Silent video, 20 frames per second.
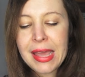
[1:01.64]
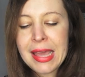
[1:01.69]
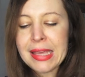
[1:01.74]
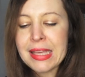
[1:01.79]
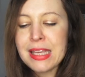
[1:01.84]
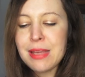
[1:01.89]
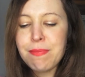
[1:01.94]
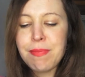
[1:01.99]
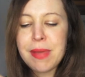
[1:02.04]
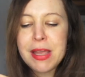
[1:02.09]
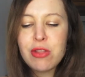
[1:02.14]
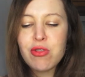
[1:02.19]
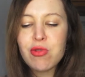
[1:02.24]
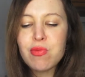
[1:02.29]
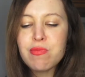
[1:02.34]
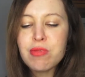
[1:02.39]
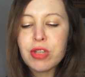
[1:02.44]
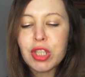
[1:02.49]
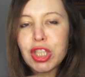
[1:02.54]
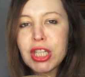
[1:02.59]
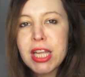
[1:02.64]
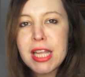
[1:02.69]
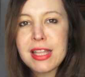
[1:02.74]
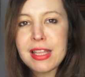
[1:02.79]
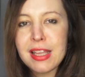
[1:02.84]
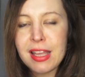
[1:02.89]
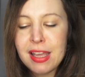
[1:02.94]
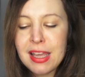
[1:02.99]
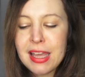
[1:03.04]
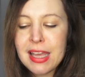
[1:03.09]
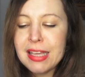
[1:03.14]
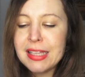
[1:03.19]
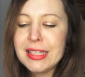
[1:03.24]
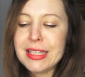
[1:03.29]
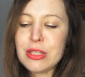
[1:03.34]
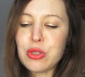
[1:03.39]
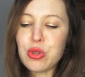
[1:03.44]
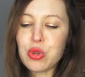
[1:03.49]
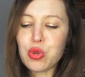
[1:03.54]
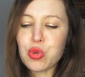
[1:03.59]
équipé de manchettes
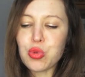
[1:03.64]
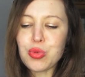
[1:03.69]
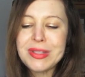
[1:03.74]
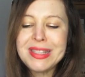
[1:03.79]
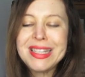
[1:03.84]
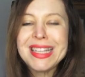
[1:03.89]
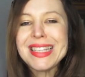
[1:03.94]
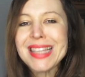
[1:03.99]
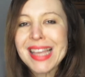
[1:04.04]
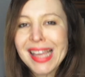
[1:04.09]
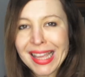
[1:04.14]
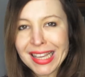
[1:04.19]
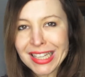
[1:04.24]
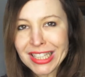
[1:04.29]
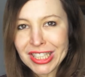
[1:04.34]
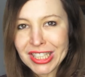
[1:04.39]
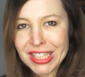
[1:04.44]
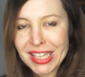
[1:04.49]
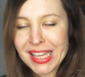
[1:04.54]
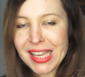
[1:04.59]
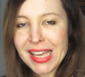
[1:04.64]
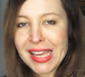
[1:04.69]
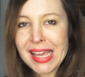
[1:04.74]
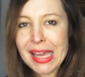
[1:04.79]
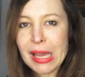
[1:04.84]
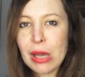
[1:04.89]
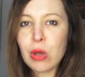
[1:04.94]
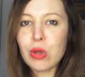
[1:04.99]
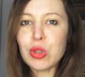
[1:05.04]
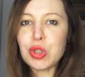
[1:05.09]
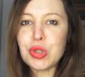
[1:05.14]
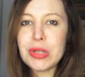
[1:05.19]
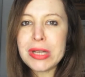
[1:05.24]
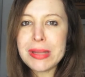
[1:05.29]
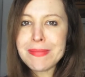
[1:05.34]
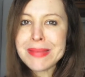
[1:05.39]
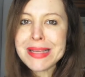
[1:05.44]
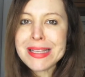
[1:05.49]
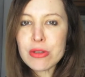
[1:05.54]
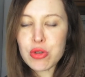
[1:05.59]
qui se sont désagrégées et quand je
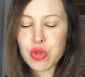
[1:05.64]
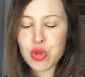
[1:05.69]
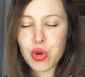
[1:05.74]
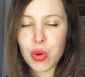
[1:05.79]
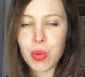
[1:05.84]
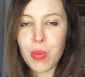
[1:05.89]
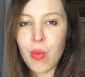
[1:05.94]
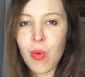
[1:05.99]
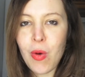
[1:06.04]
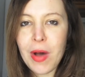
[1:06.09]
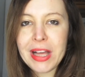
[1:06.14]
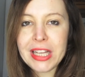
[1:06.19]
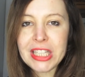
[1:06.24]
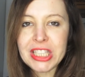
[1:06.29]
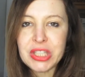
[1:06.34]
l'ai mis sur moi,